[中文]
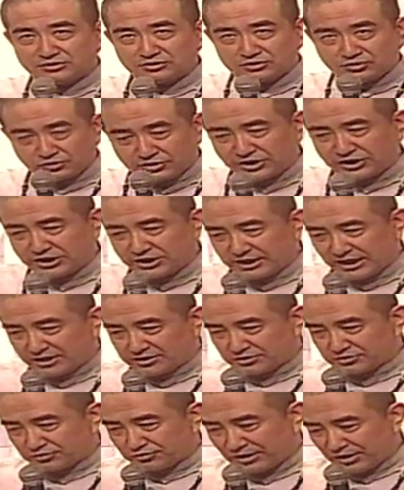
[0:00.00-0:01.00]
都可以看
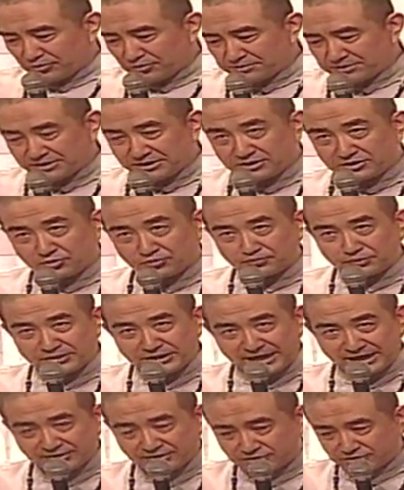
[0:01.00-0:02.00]
得出来。我们这里就不
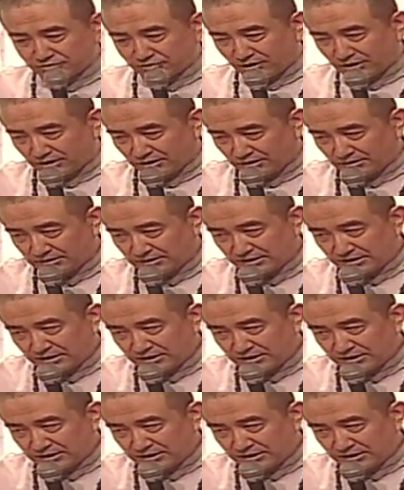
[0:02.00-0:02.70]
研究了哈。